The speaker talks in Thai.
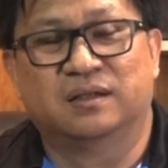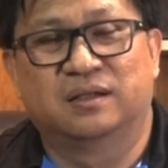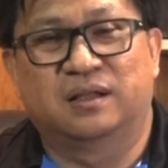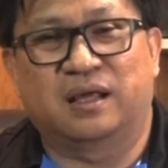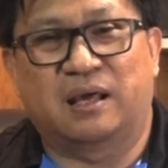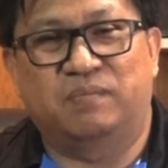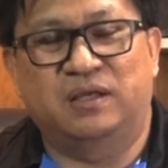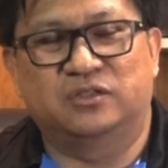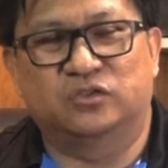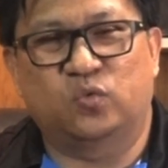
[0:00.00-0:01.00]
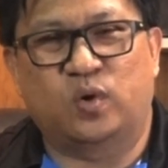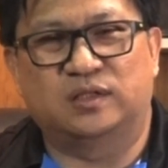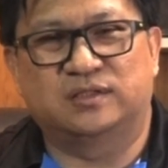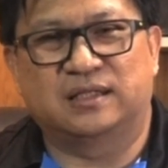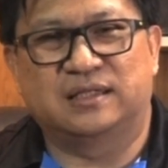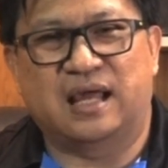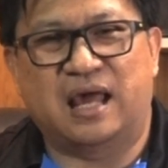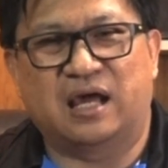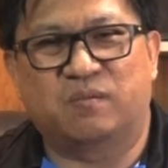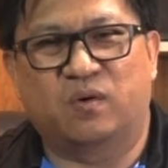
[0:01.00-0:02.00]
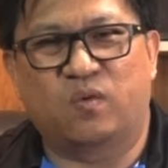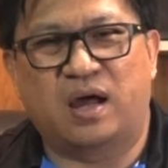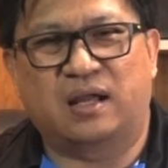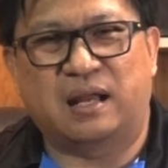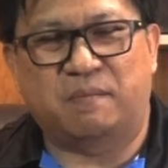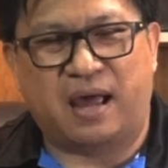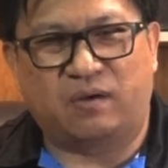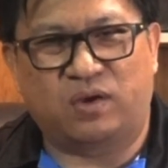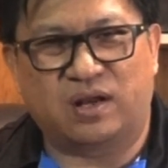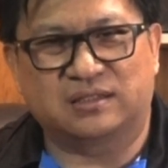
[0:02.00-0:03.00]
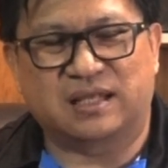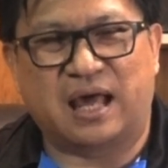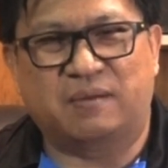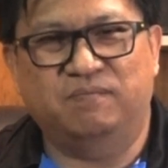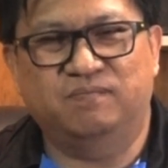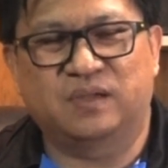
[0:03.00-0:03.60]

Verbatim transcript: นะครับปีสุสุวรรณจันยาก็บอกว่าถ้าผ่านวาระสาม